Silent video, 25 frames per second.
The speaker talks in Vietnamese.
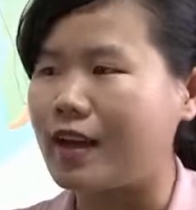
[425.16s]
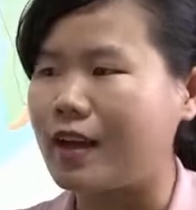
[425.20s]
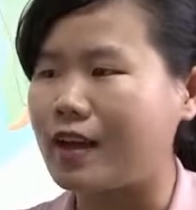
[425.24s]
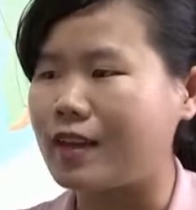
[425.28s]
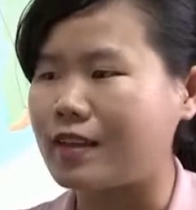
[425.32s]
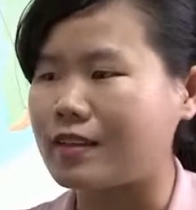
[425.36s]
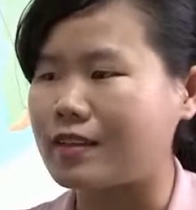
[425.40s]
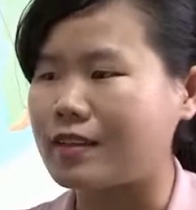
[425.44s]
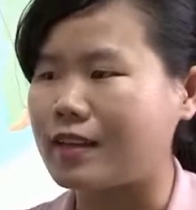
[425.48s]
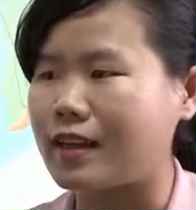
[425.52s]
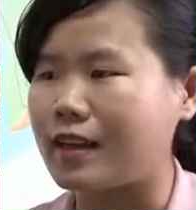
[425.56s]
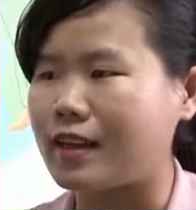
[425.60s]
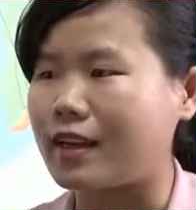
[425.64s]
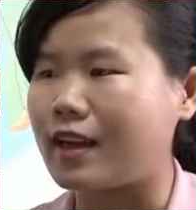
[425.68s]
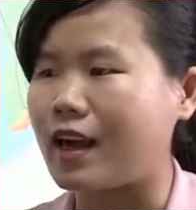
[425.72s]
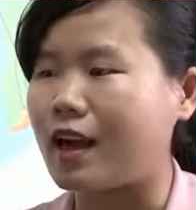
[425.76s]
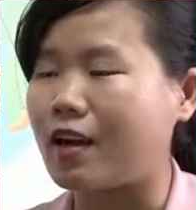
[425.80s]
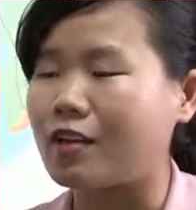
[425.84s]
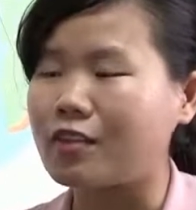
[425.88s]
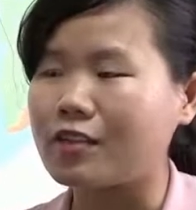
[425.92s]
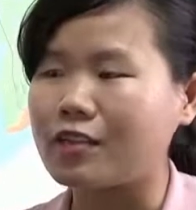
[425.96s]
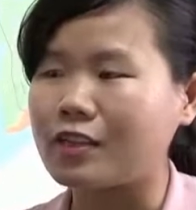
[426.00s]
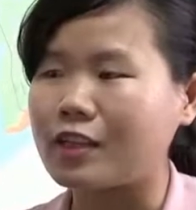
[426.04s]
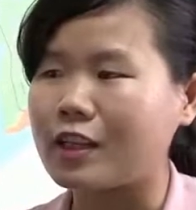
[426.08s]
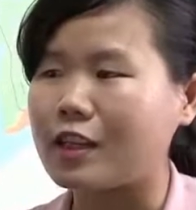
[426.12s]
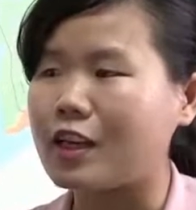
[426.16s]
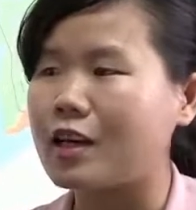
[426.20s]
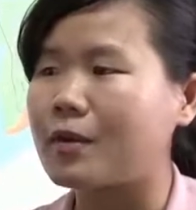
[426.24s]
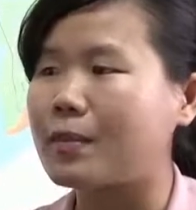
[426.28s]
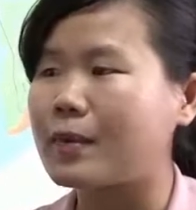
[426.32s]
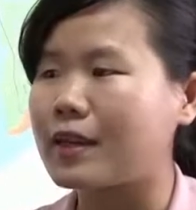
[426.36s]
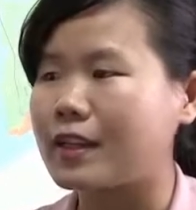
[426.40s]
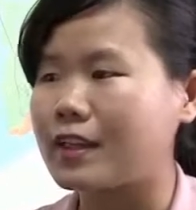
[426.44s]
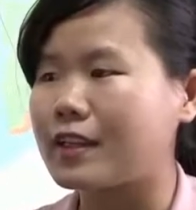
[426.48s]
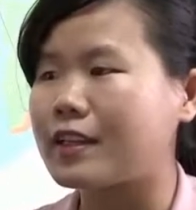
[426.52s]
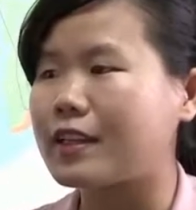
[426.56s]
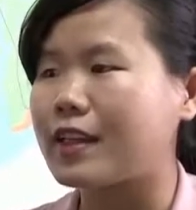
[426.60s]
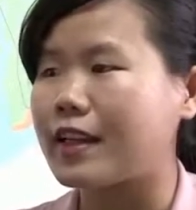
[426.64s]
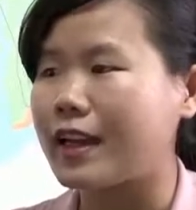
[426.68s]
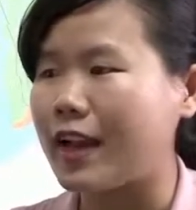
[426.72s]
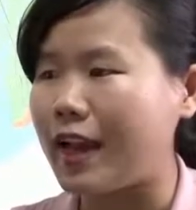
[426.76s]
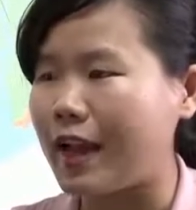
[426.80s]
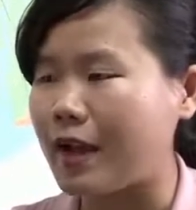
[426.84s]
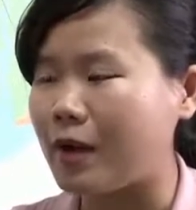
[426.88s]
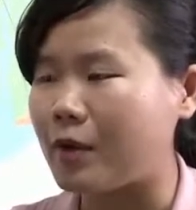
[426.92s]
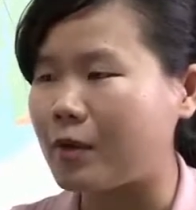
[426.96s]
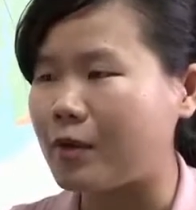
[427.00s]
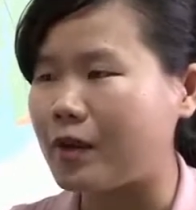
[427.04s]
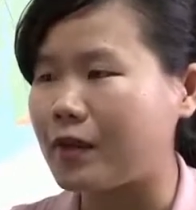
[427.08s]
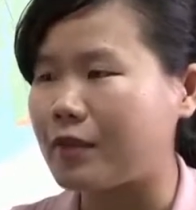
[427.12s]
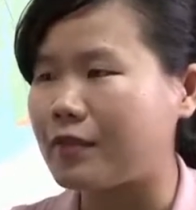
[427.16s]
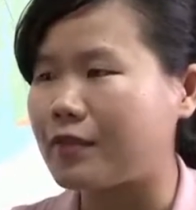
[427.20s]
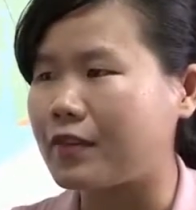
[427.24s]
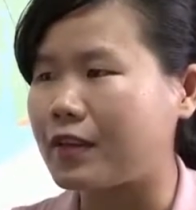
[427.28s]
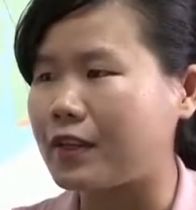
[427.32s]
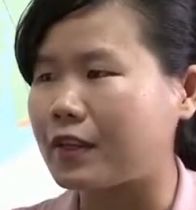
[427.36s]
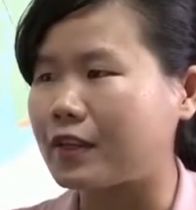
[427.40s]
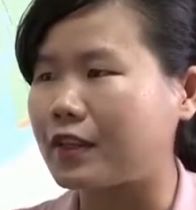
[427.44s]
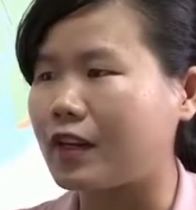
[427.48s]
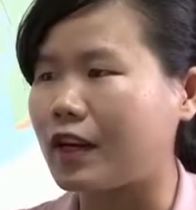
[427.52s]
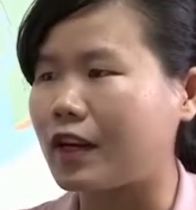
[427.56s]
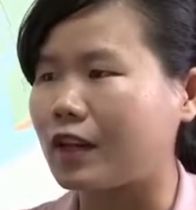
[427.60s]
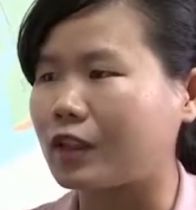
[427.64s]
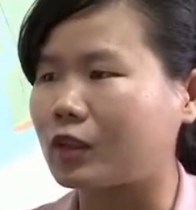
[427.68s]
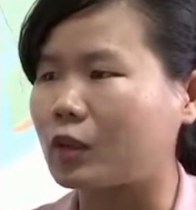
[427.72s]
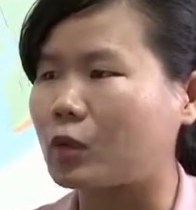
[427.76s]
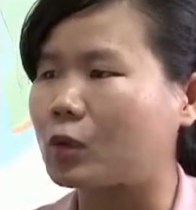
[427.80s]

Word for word: à, sẽ có những cái góp ý như thế nào để việc à,